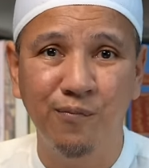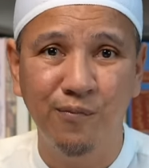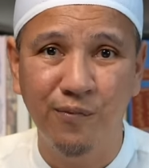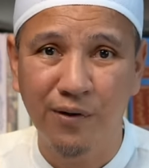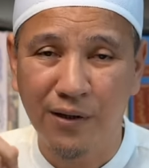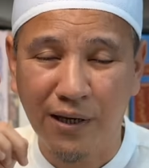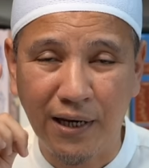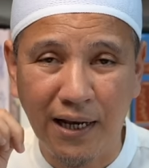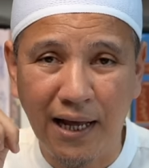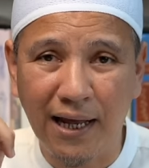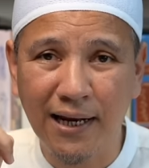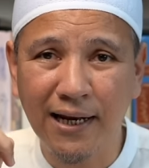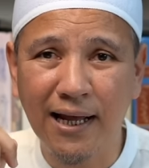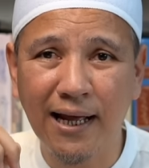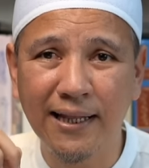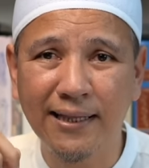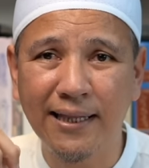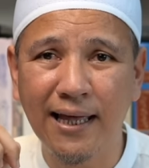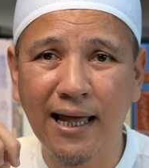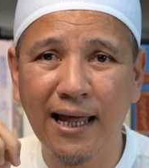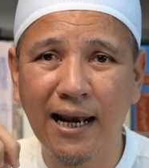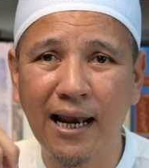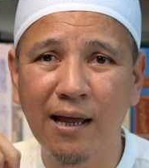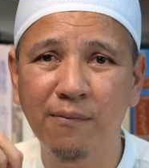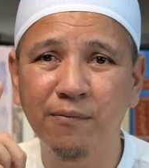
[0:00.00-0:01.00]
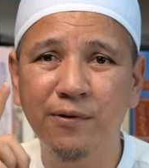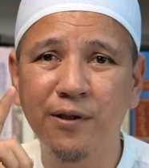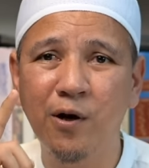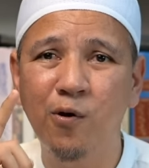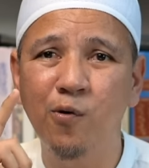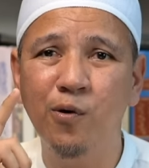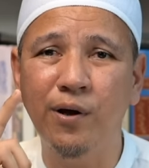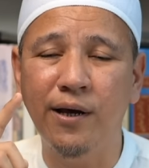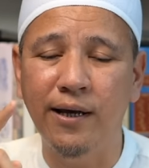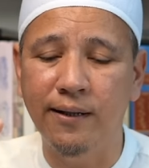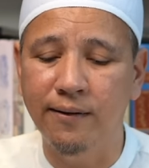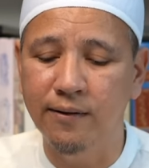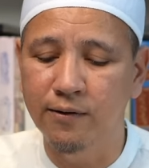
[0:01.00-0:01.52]
dengan kata lam
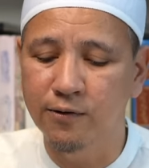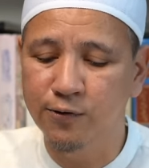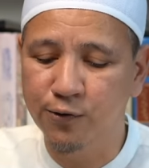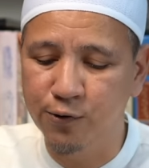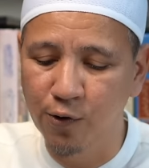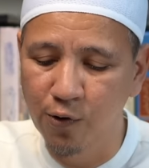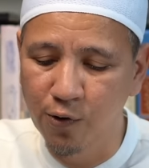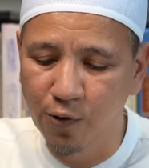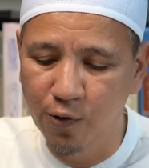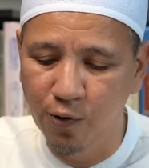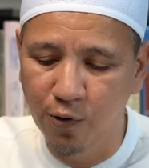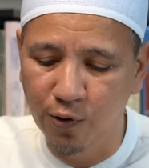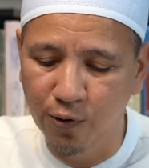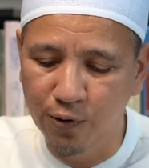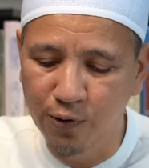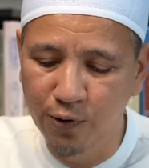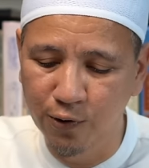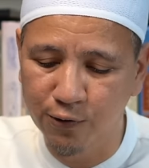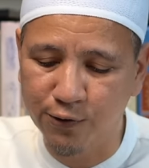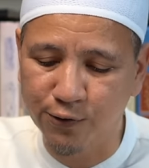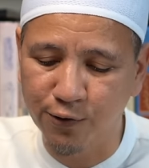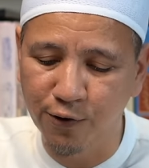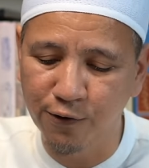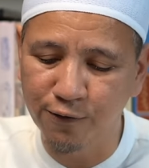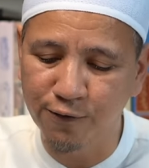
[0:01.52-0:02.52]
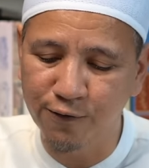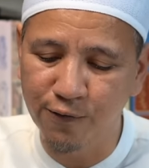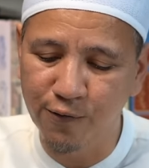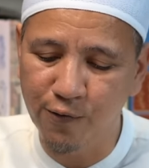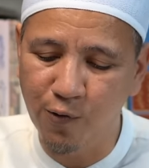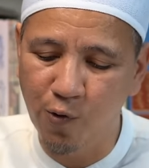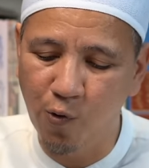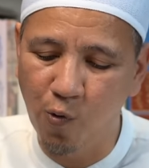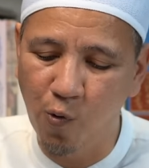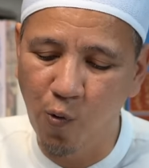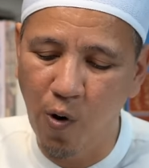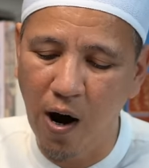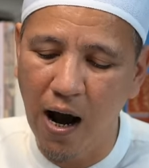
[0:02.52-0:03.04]
taukid, sungguh Yusuf
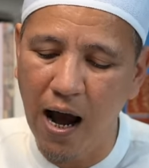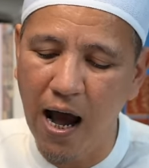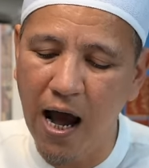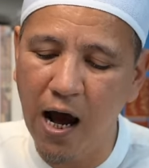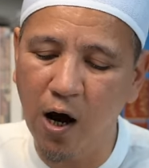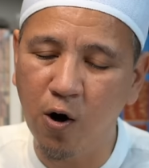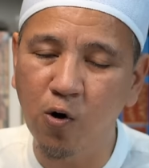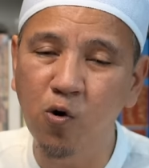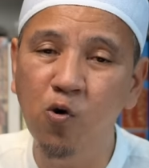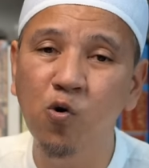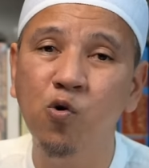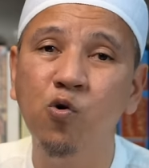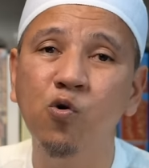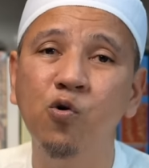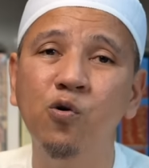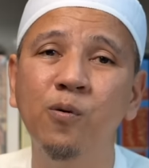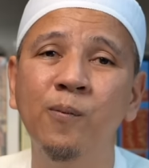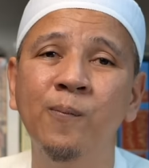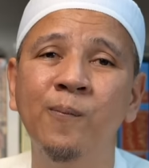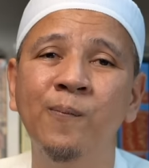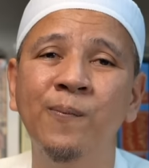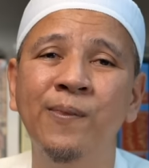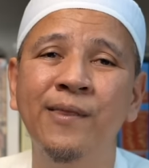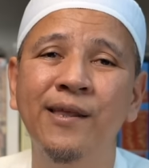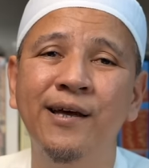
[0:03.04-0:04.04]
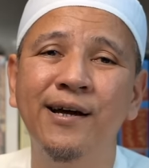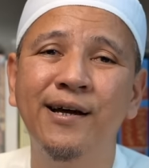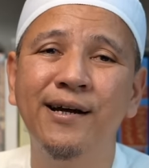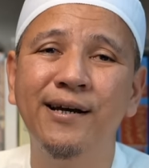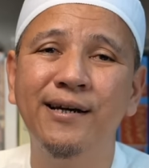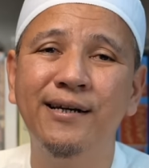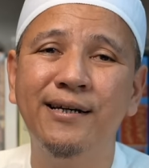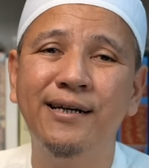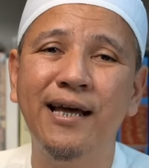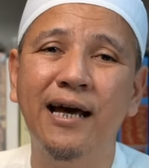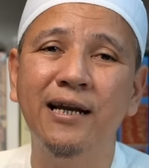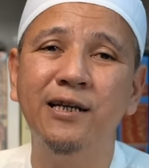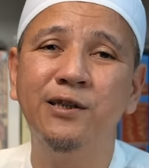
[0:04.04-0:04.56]
wa akhuhu
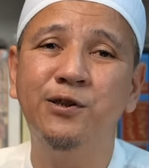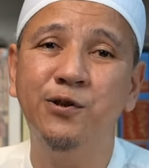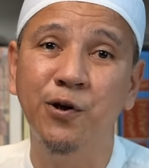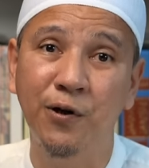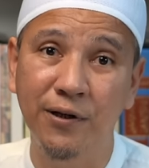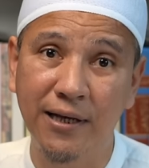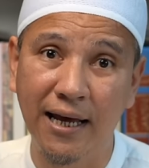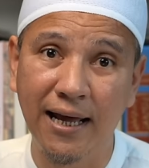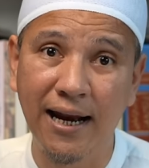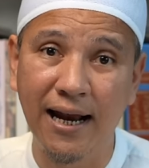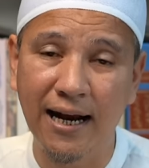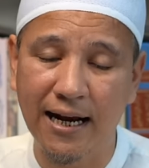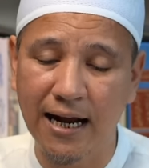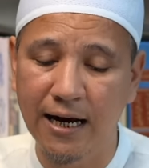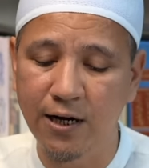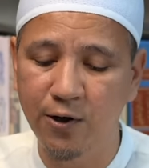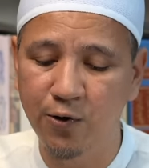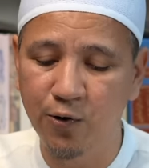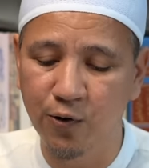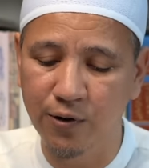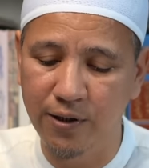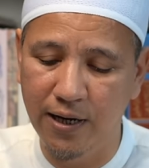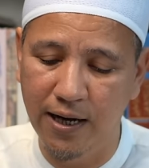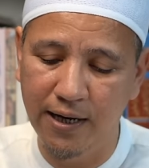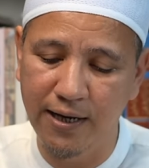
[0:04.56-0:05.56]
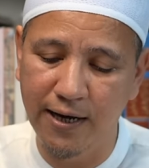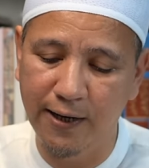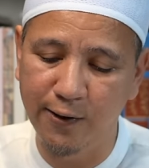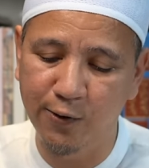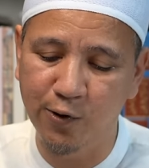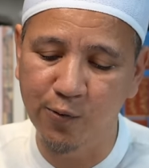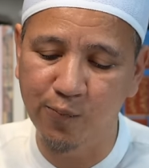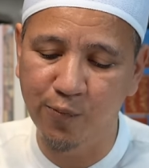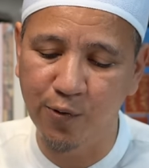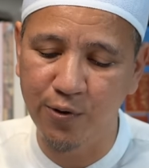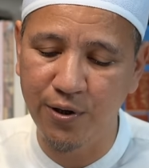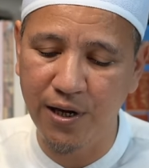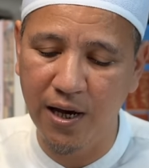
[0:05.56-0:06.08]
dan saudara kandungnya
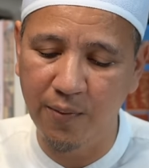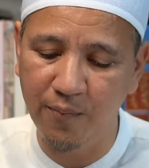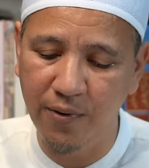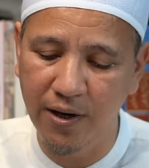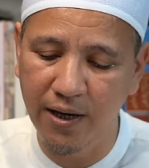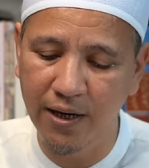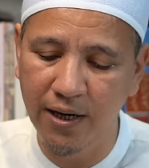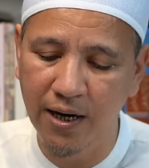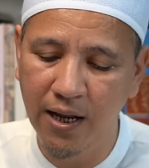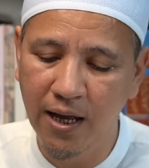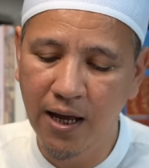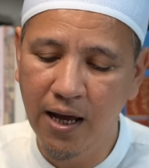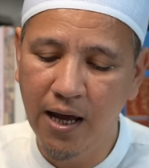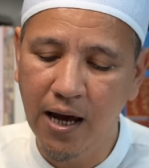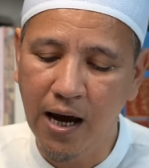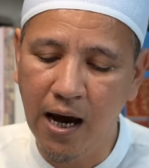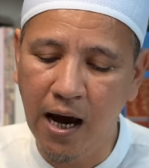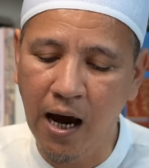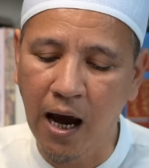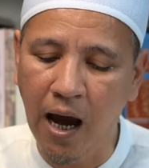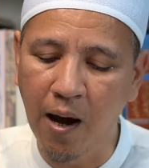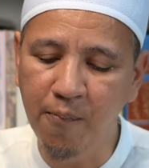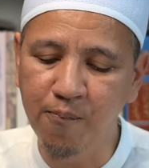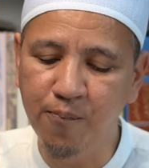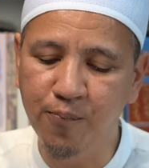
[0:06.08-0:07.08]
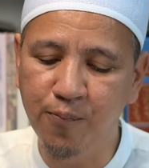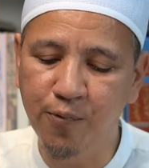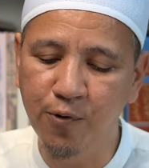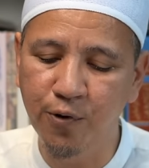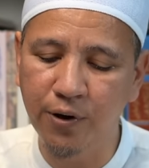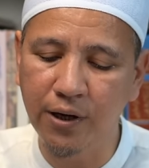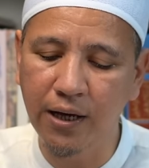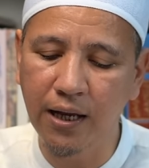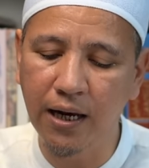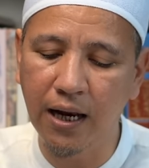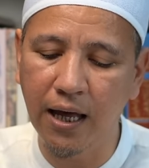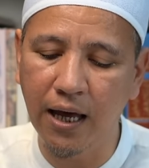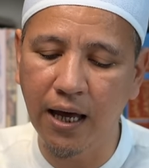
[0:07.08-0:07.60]
yaitu Bunyamin ahabbu
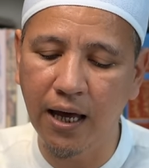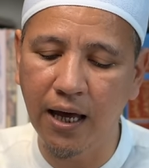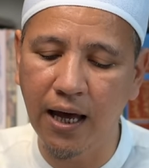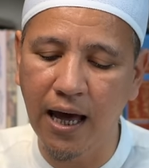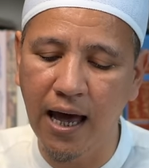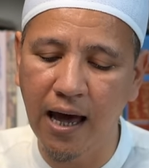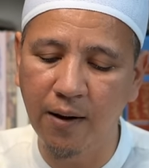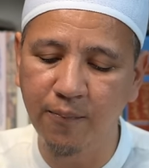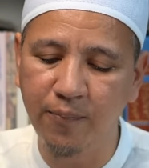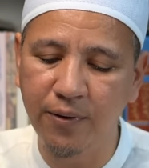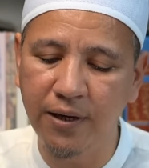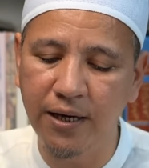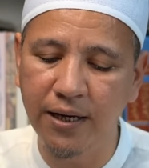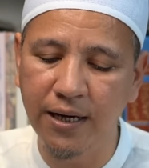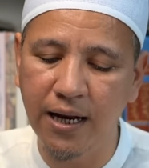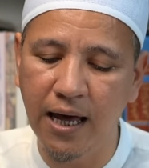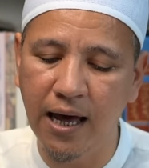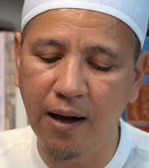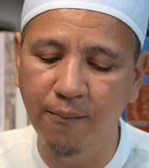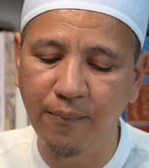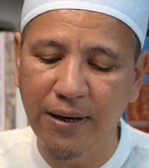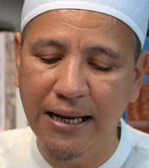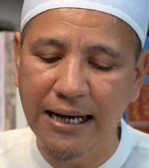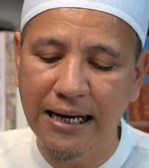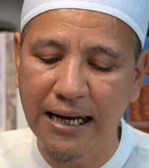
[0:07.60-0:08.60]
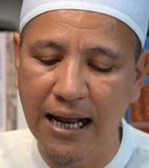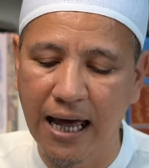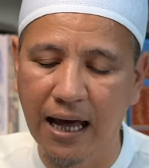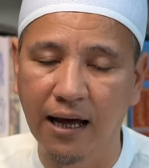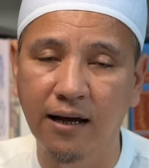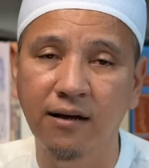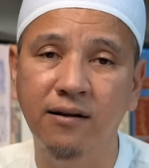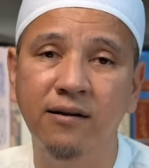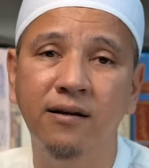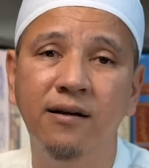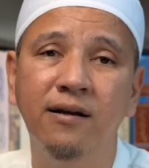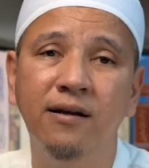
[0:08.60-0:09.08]
ila abina minna